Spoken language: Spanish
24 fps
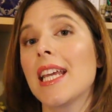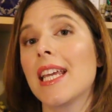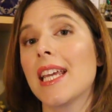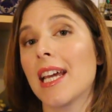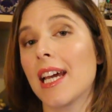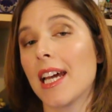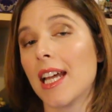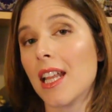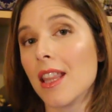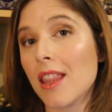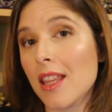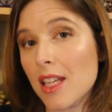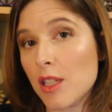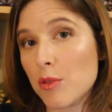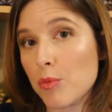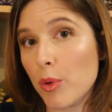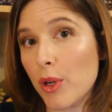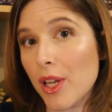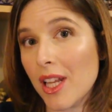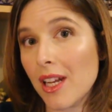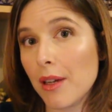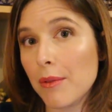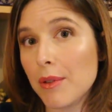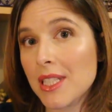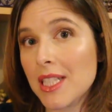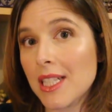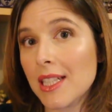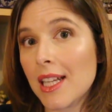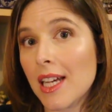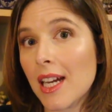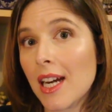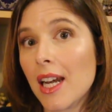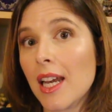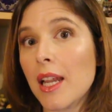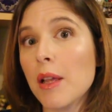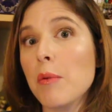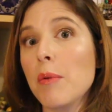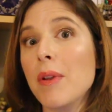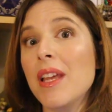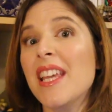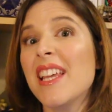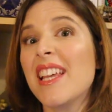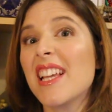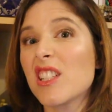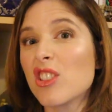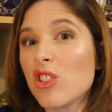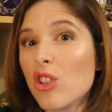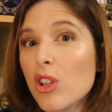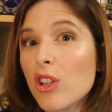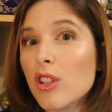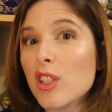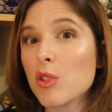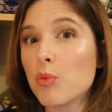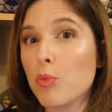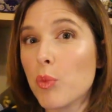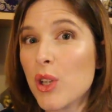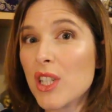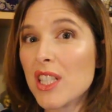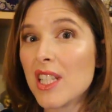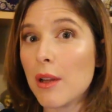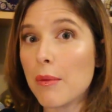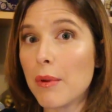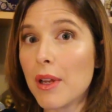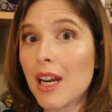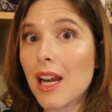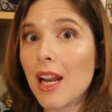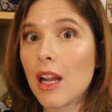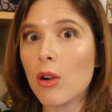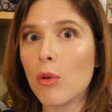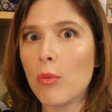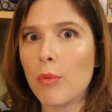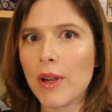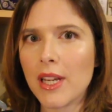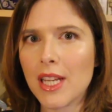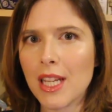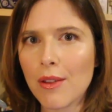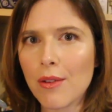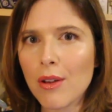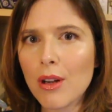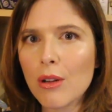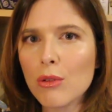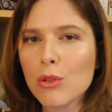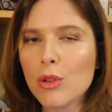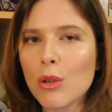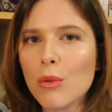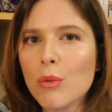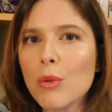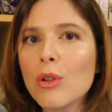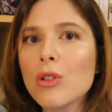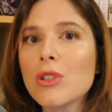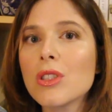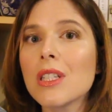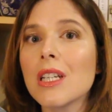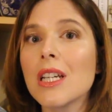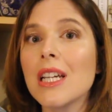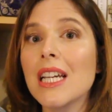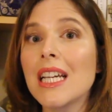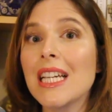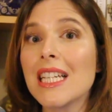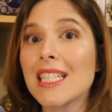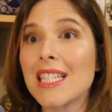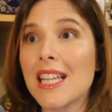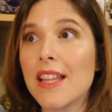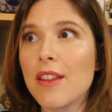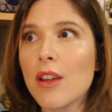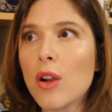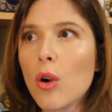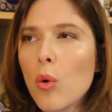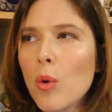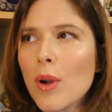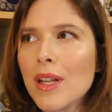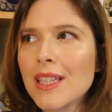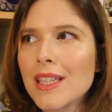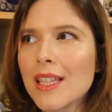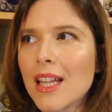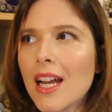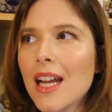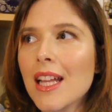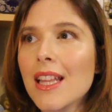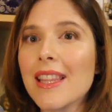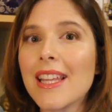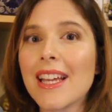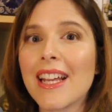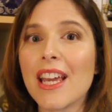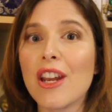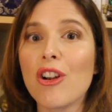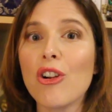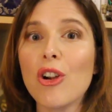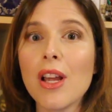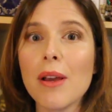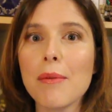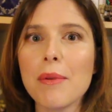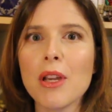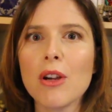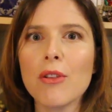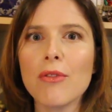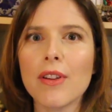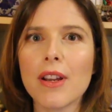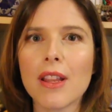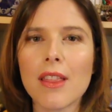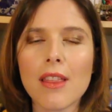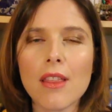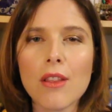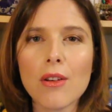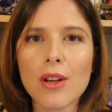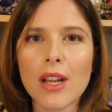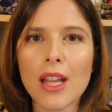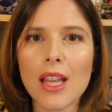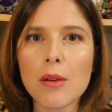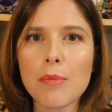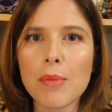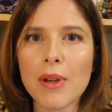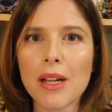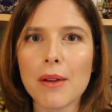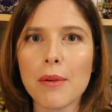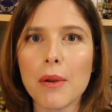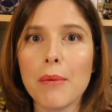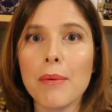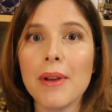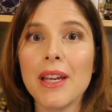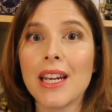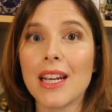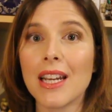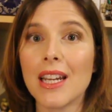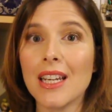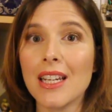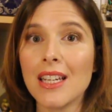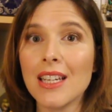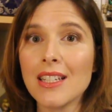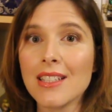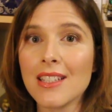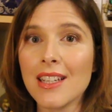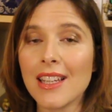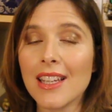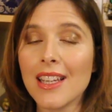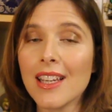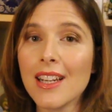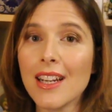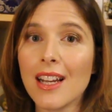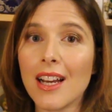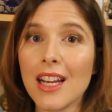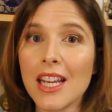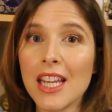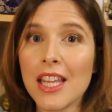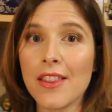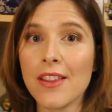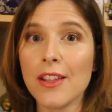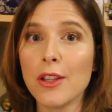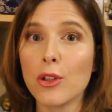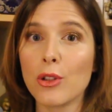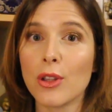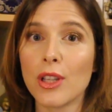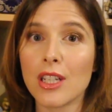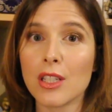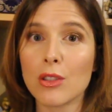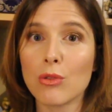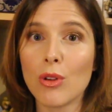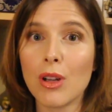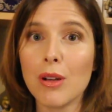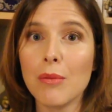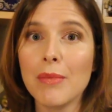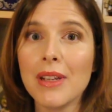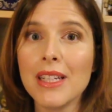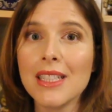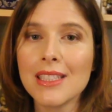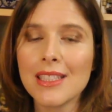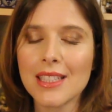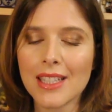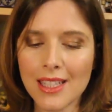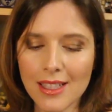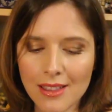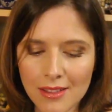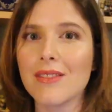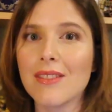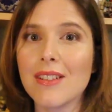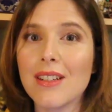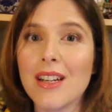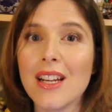que gracias por ir a visitarle y que solo después de haberle acompañado al autobús se dio cuenta de que no le había ofrecido nada para beber, ni siquiera, y cito textualmente,